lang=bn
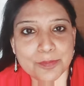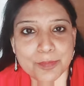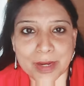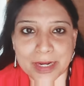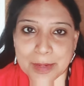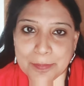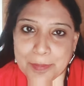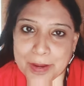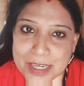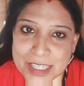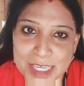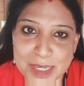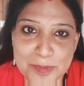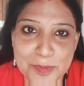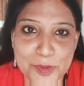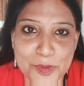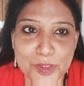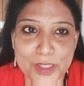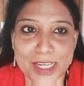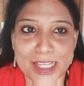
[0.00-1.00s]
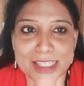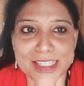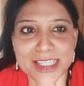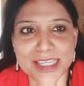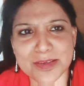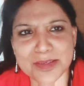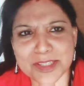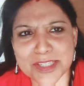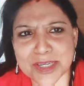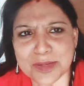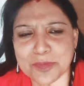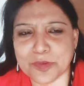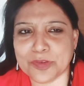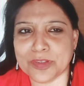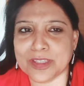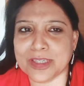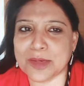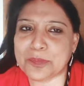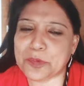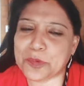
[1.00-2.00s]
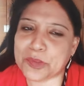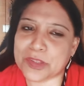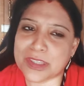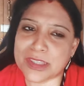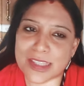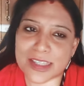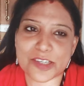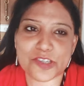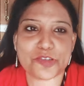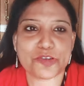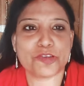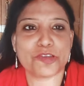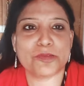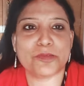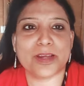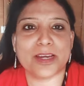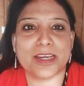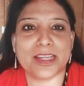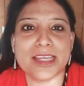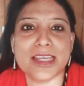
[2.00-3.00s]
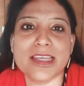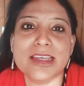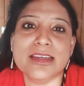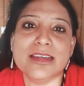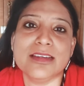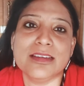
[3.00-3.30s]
বাড়ির পাশেই মন্দির আছে সেই মন্দিরে প্রত্যেক শনিবারেই